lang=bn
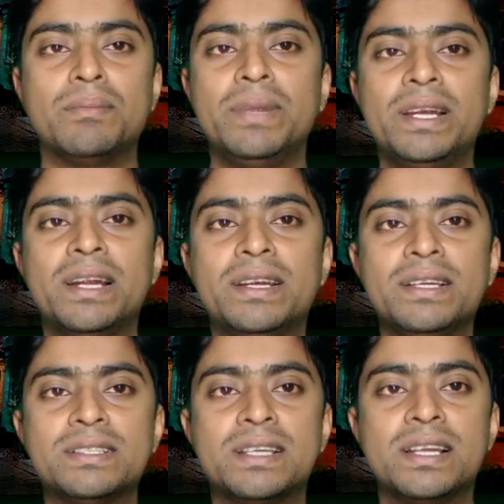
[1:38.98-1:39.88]

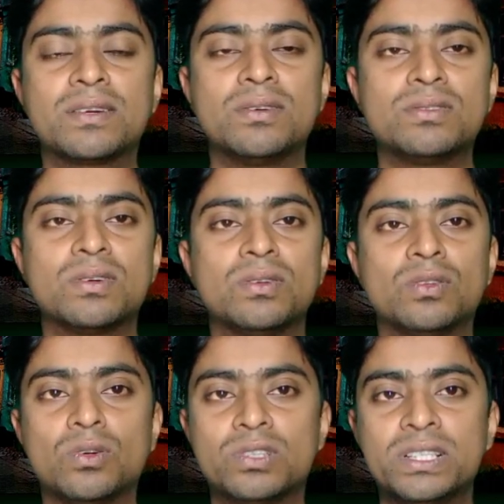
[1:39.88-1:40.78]
মিটারটি সিলেক্টর যখন
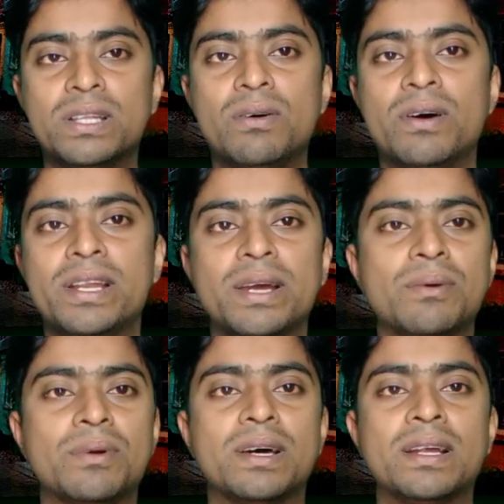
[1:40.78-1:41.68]
দশে দেওয়া হয়
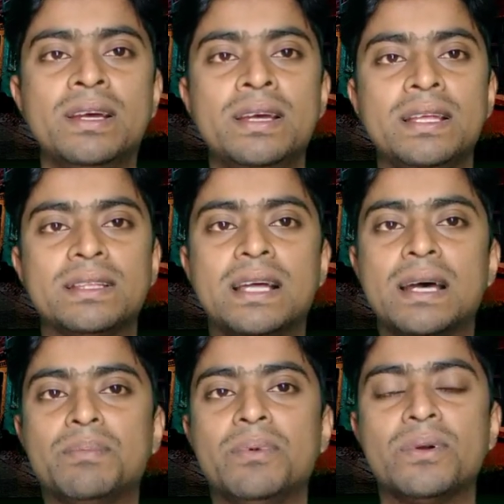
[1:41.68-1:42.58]
রেগুলেটার
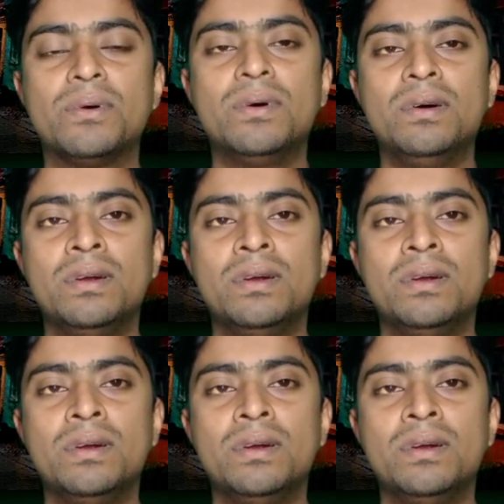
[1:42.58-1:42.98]
তারপরও